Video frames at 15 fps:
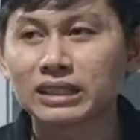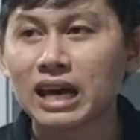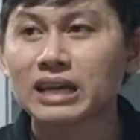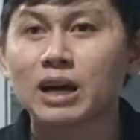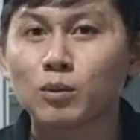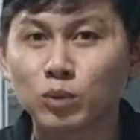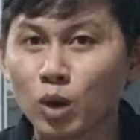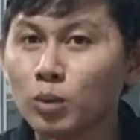
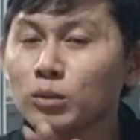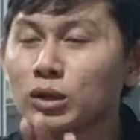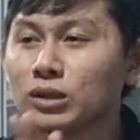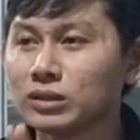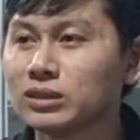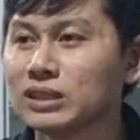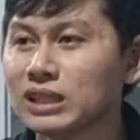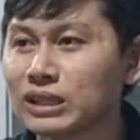Thái không
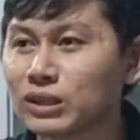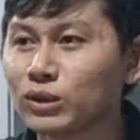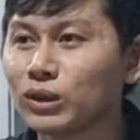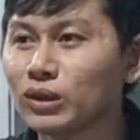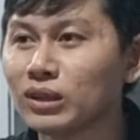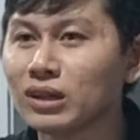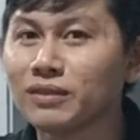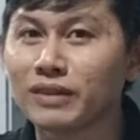có
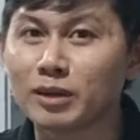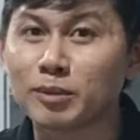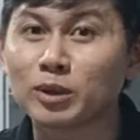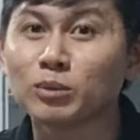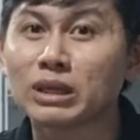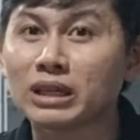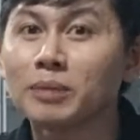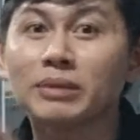nói tới cái việc mà
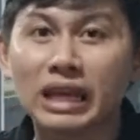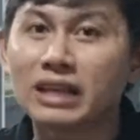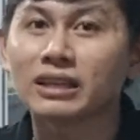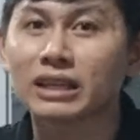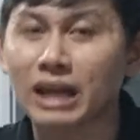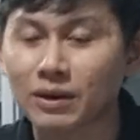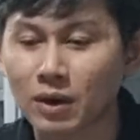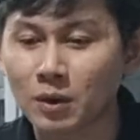chúng ta kiếm tiền như
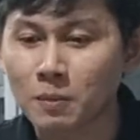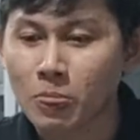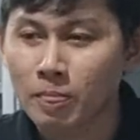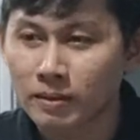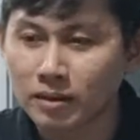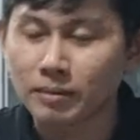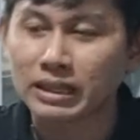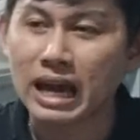thế nào đâu,
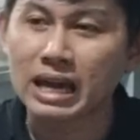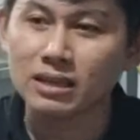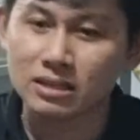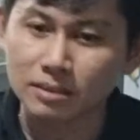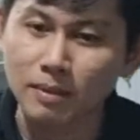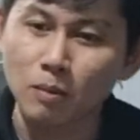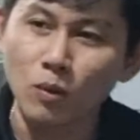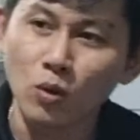nhưng mà Thái
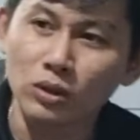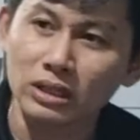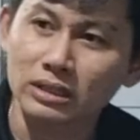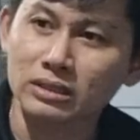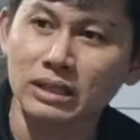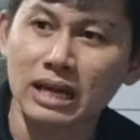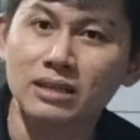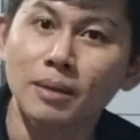sẽ mong muốn
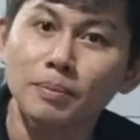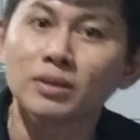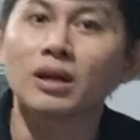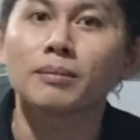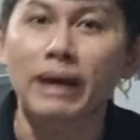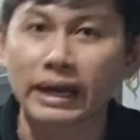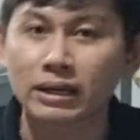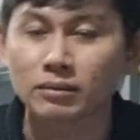là Thái giúp được
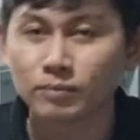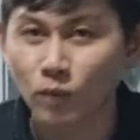các bạn